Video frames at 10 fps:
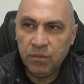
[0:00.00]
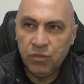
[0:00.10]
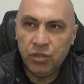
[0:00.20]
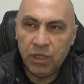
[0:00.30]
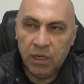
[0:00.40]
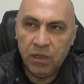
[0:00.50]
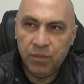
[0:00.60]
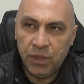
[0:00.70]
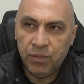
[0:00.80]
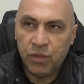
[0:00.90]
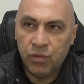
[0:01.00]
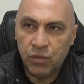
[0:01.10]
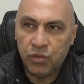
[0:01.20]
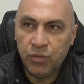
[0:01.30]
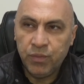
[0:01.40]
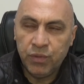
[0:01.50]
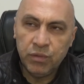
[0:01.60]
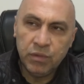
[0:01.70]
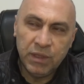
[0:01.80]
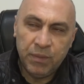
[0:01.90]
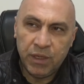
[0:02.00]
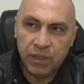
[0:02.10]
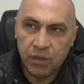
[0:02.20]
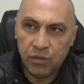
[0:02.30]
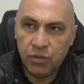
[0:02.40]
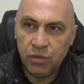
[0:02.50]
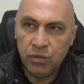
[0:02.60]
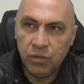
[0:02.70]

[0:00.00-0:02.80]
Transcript: Müşterilerle birebir konuşup sipariş alıyoruz.